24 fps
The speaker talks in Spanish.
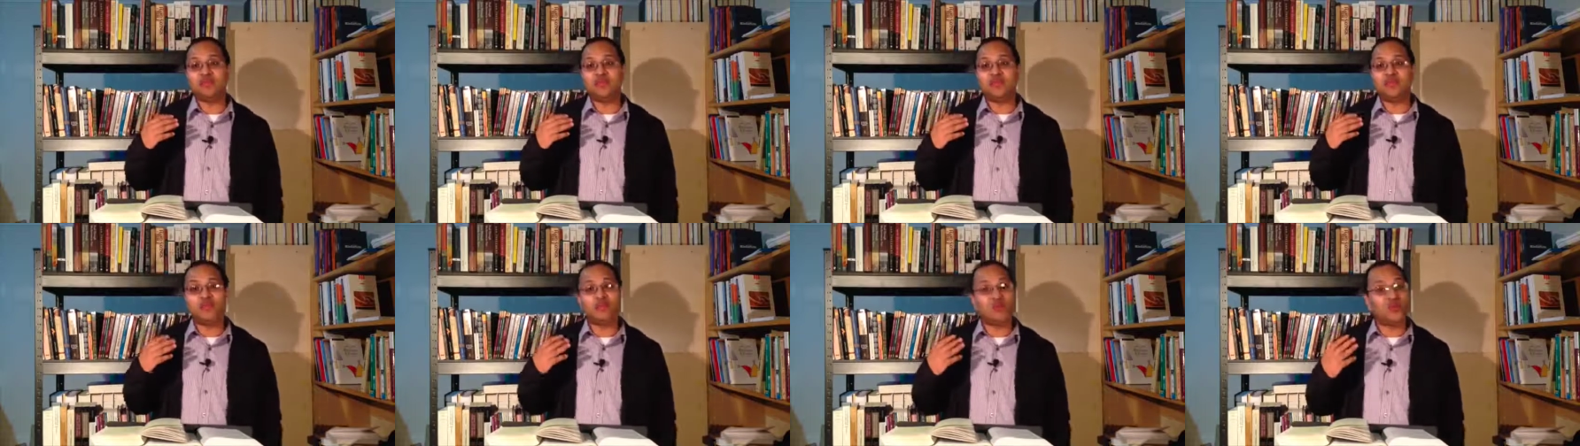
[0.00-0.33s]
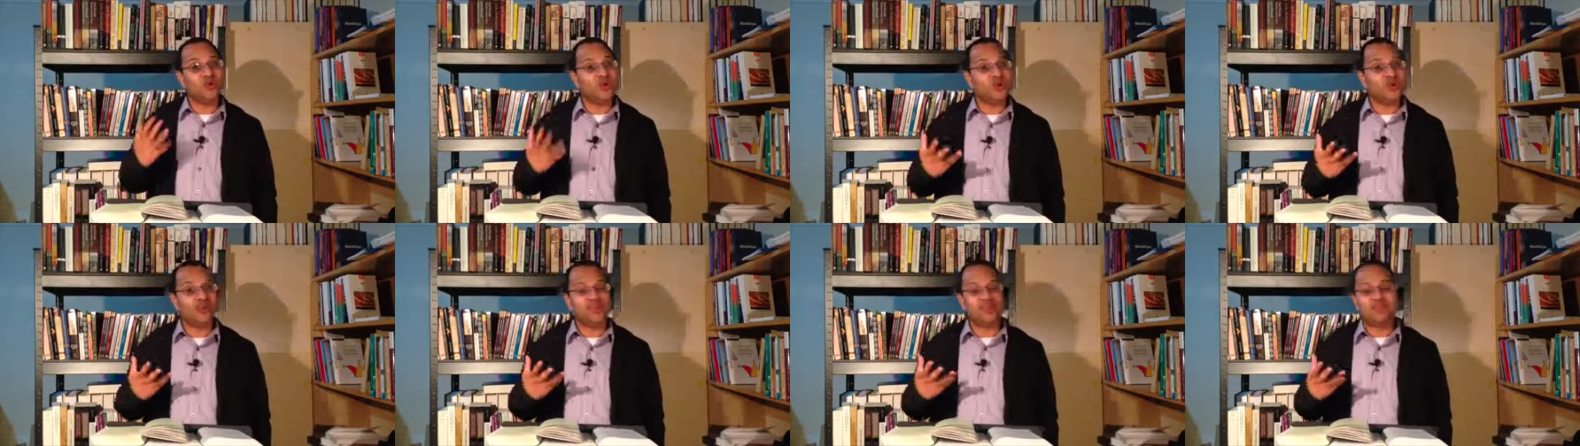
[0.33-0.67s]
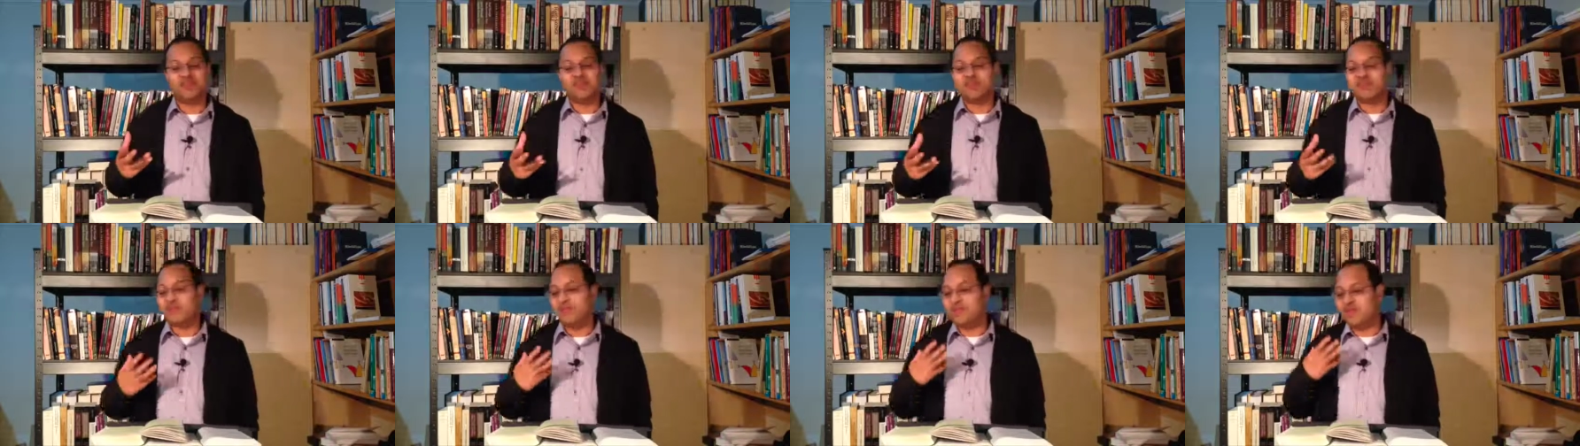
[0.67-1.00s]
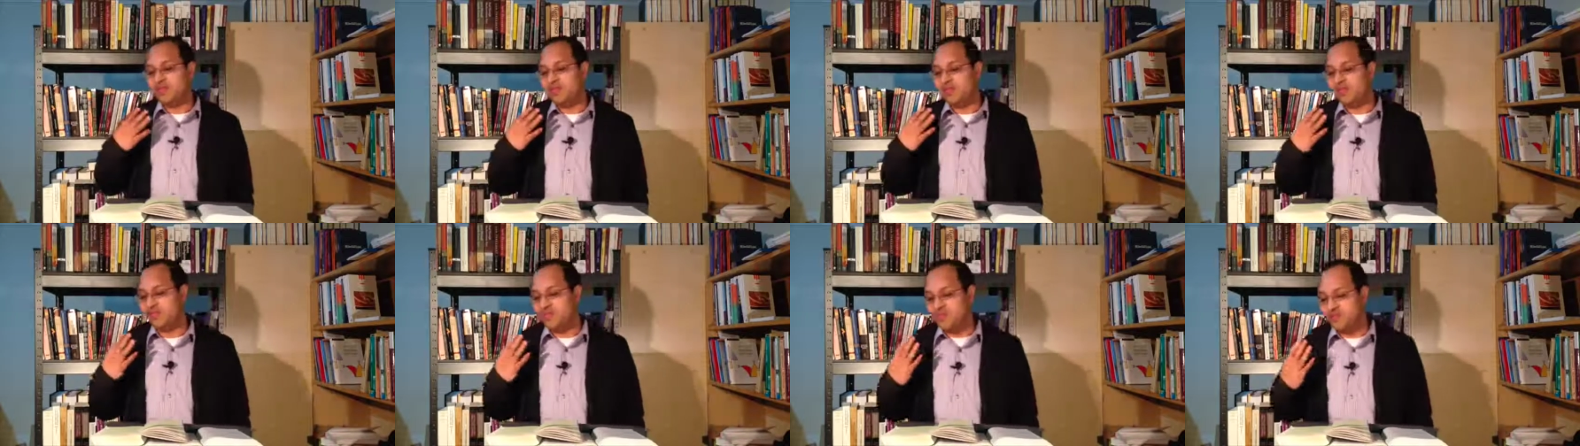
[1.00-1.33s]
doctores, que yo
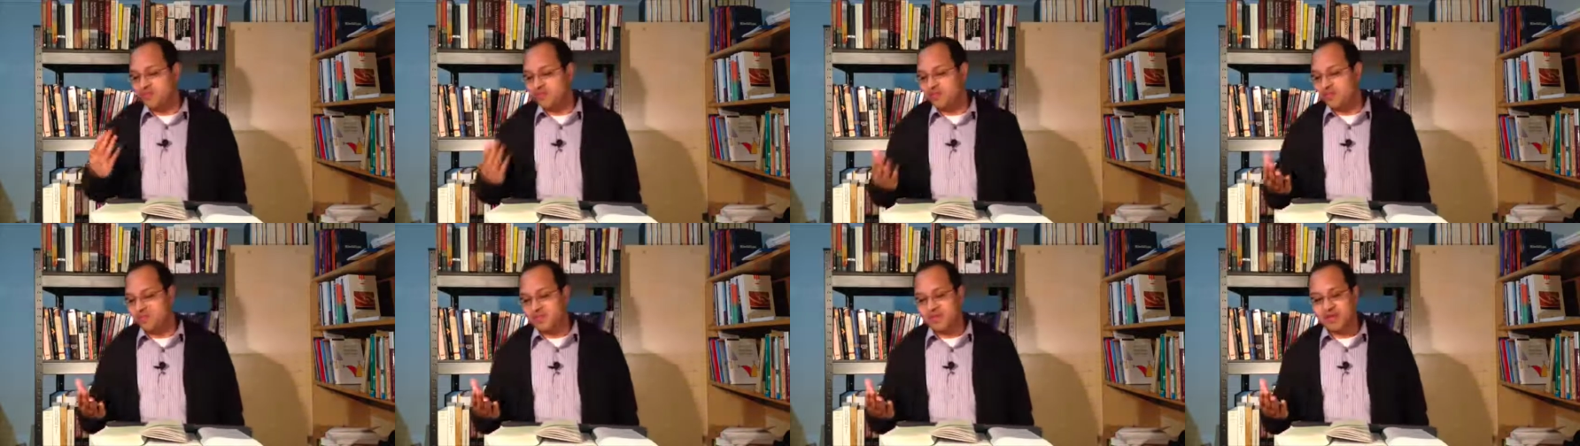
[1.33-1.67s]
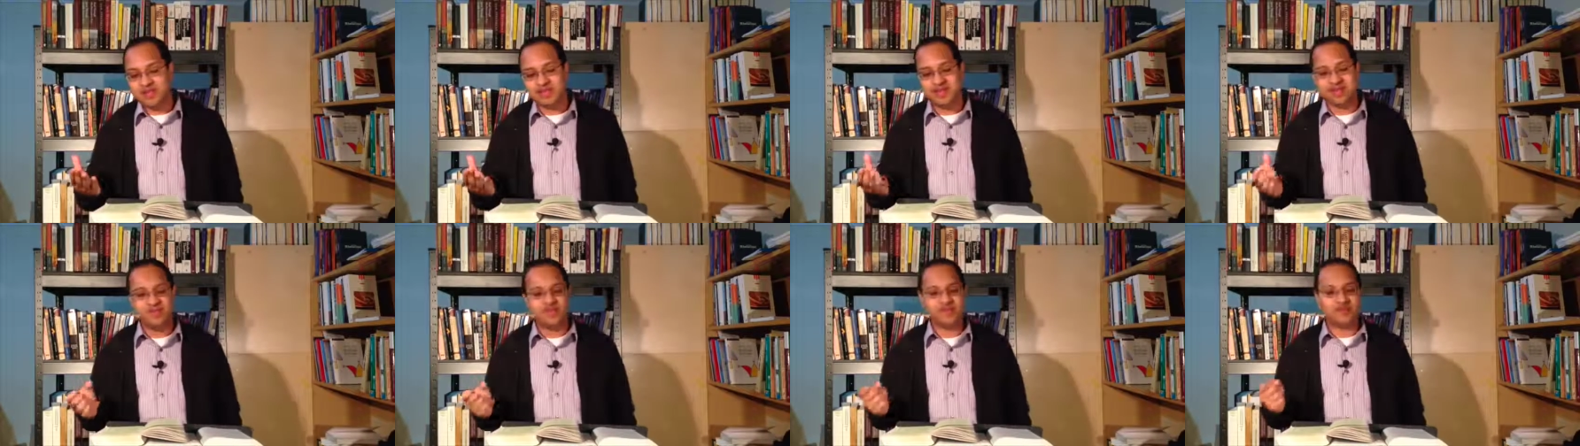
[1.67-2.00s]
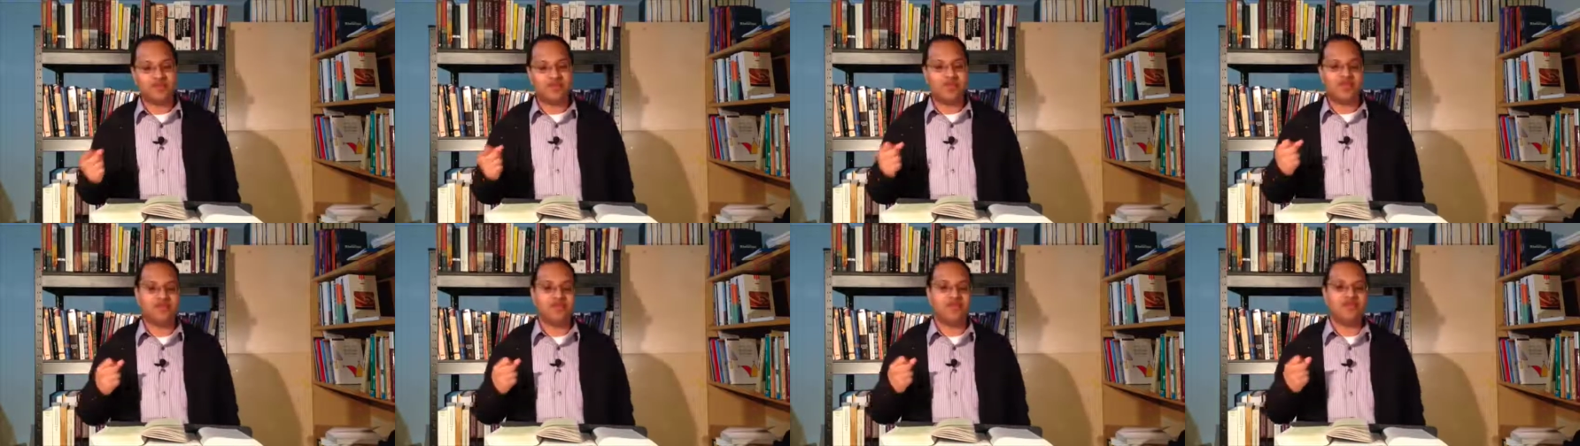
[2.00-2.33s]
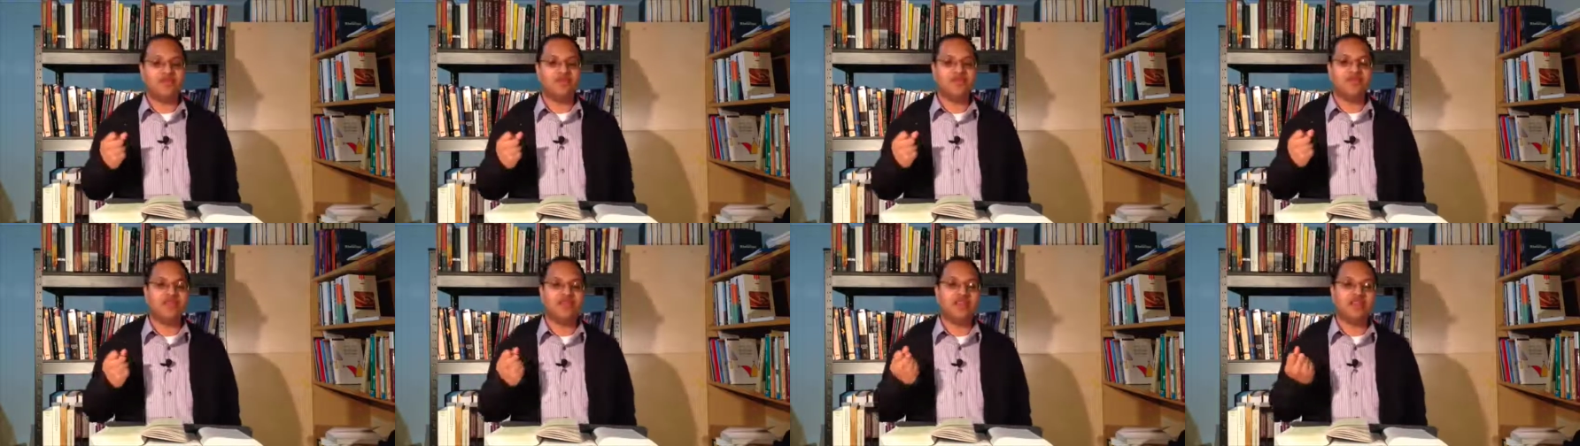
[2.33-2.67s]
le he dicho muchas veces, mucha gente se
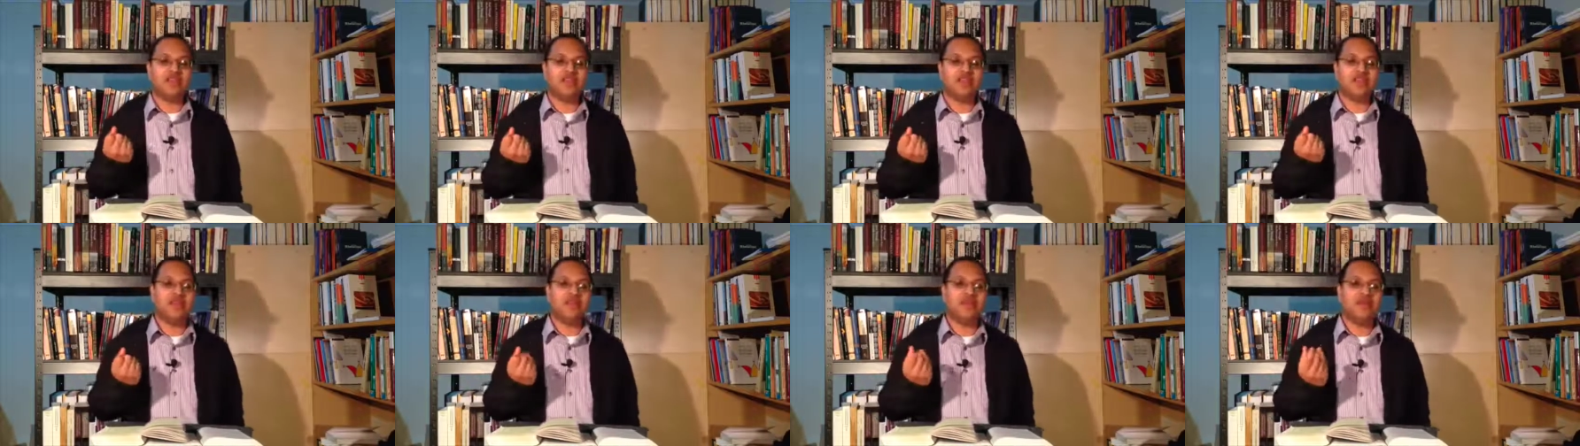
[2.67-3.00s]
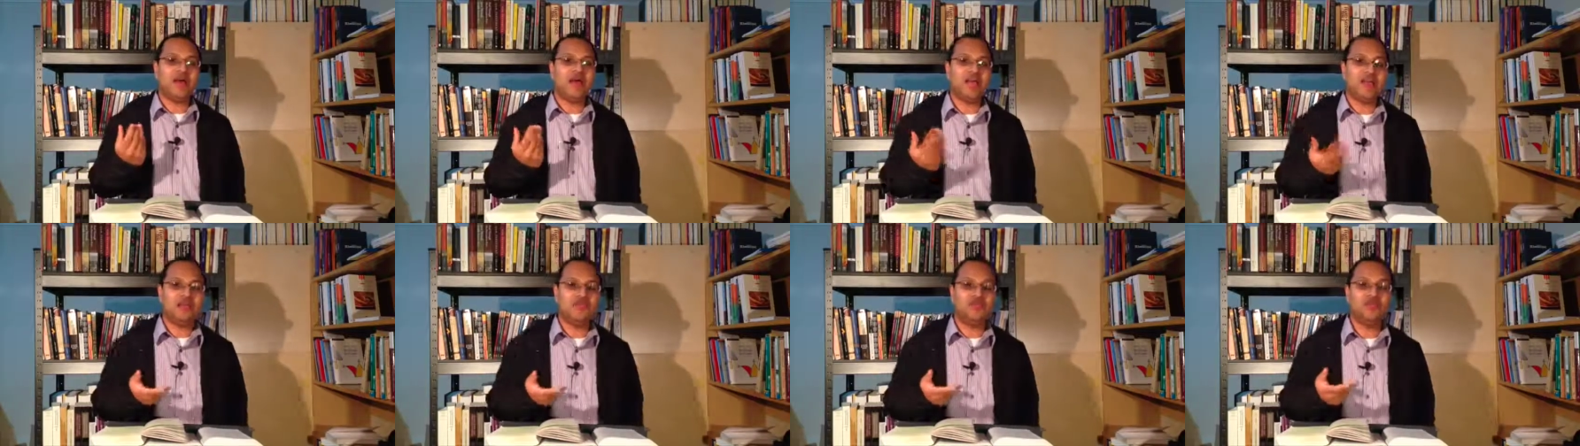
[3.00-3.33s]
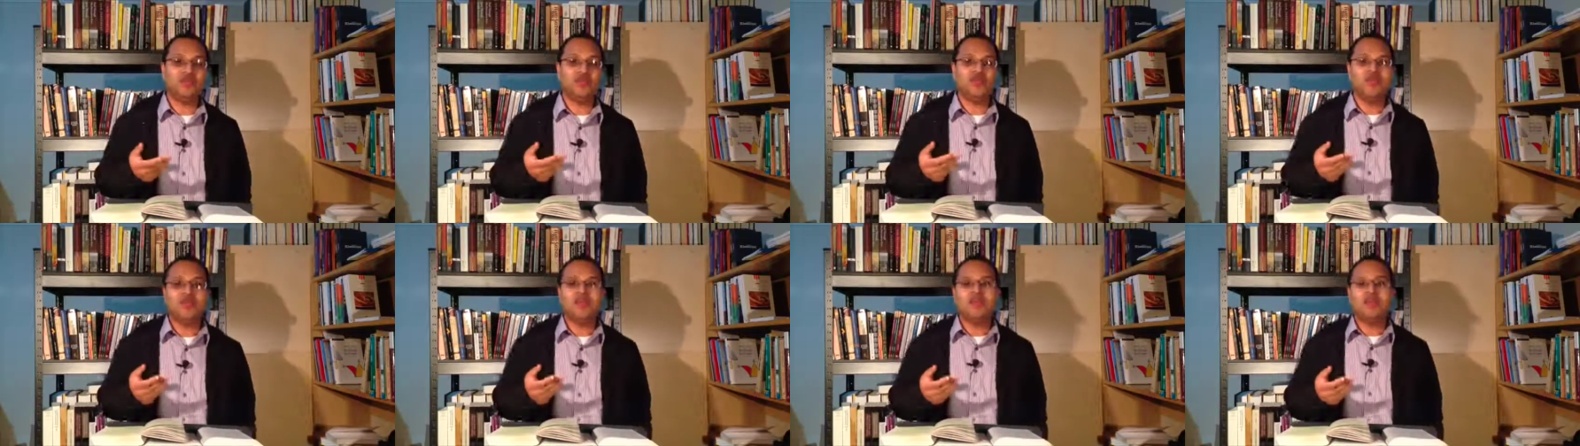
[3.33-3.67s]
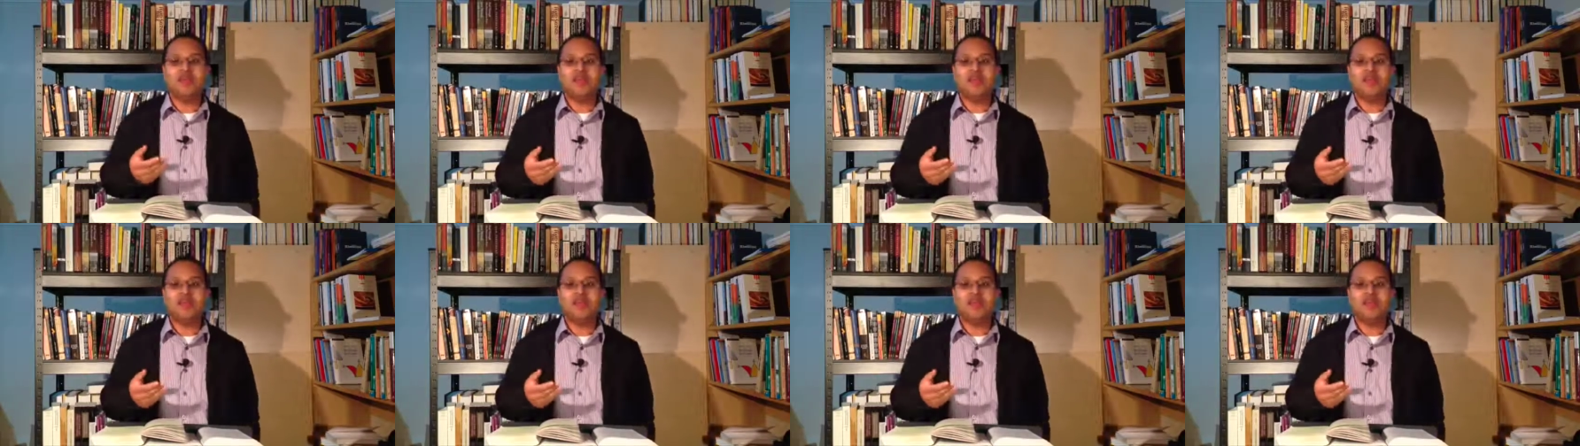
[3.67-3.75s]
consideran maestros.